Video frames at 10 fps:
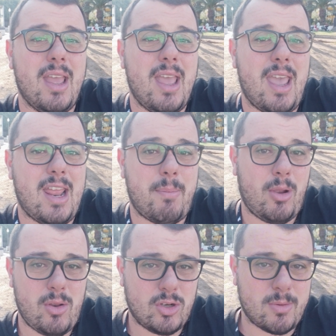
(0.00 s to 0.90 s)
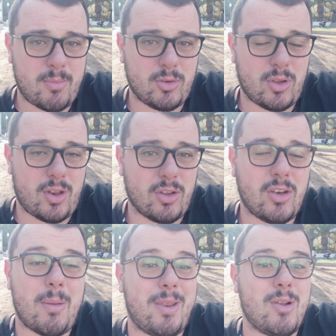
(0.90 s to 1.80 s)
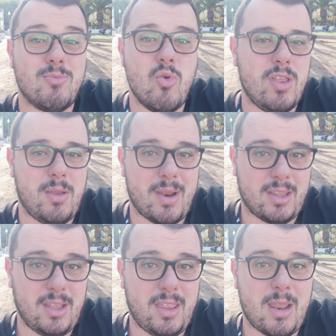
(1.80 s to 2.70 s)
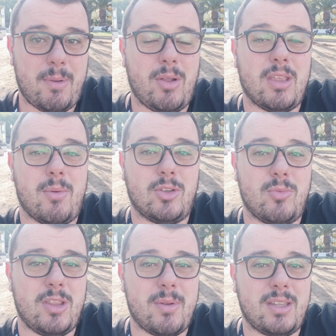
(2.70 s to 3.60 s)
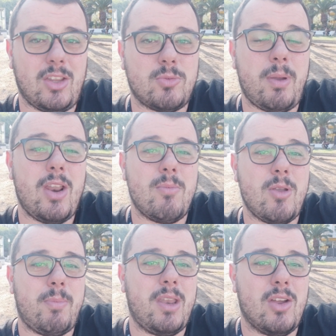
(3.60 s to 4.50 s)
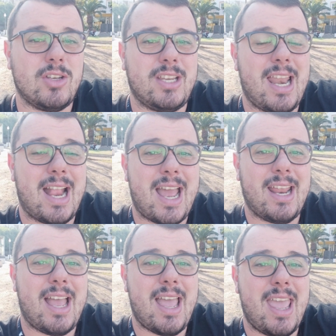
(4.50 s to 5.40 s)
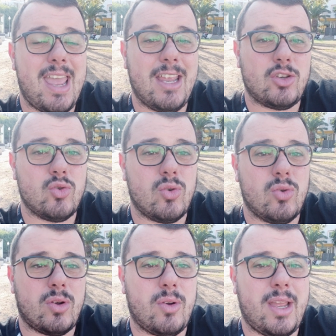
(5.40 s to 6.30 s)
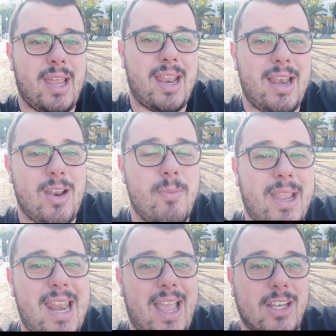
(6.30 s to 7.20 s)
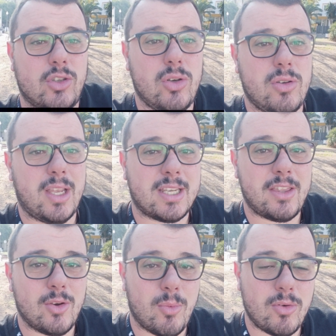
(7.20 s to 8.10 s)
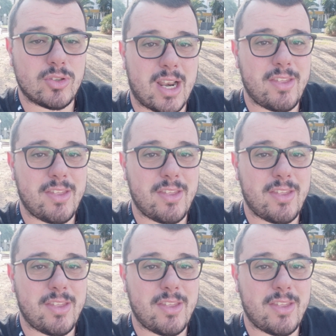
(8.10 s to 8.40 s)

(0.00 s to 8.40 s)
Eh, la película Loco se la película es muy divertida, la película tiene momentos muy divertidos, pero en mi opinión se la carga eh, su, el, hombre que la gestó, que es Andrew Bowser.